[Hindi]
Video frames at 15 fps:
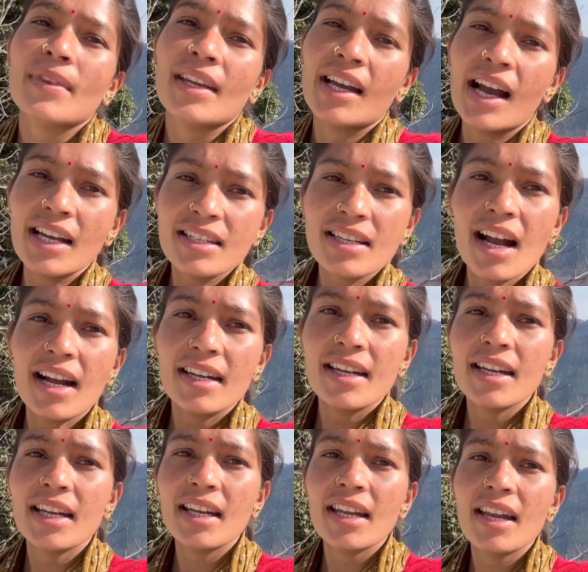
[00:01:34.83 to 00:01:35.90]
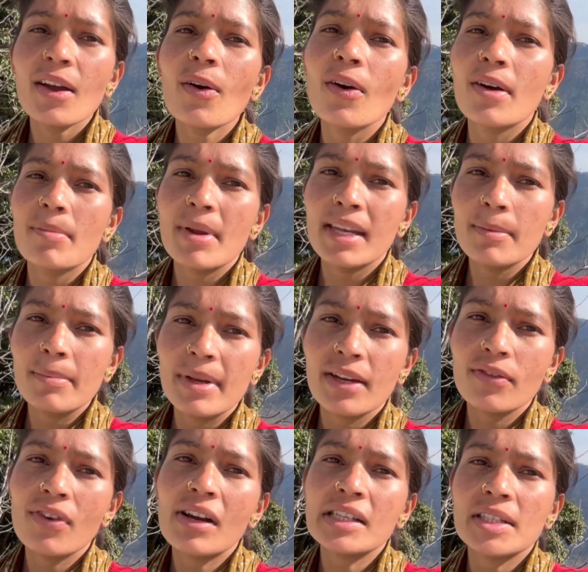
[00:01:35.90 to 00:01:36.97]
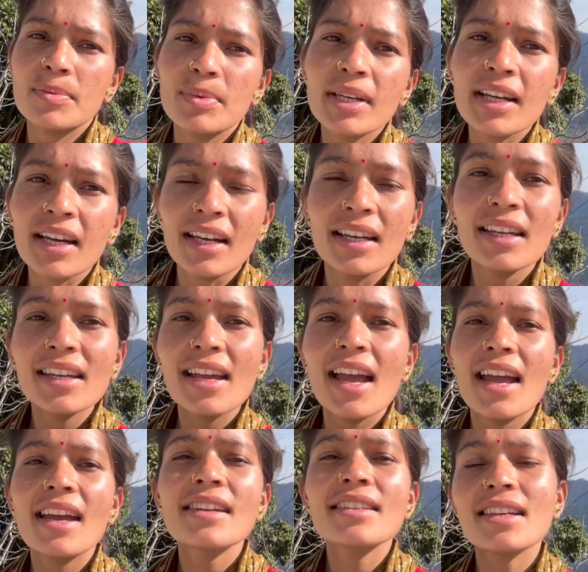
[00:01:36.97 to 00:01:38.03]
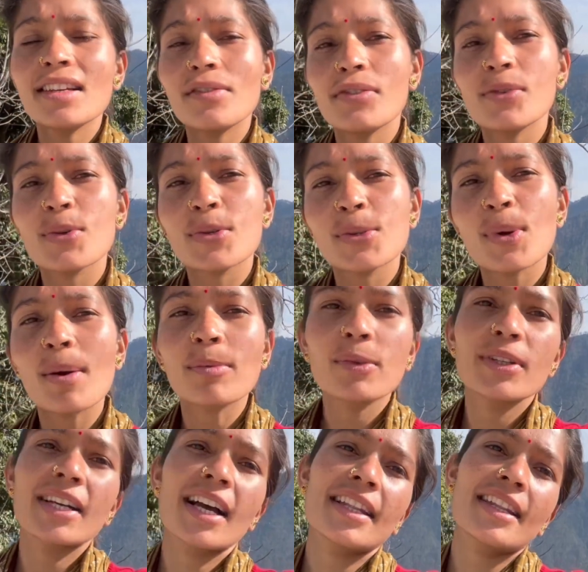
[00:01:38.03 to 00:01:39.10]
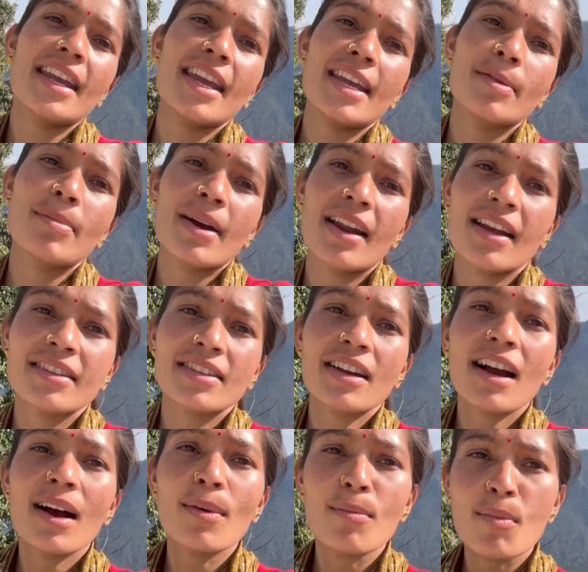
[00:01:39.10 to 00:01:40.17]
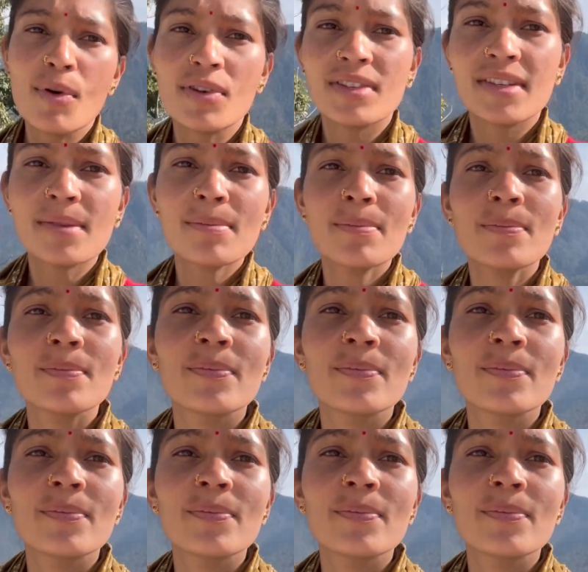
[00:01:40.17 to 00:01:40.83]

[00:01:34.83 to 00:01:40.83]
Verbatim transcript: घास काटने के लिए और मैंने ब्रेकफास्ट भी कर लिया है चलिए फिर दोस्तों आपको दिखाते हैं एक बार आज का मौसम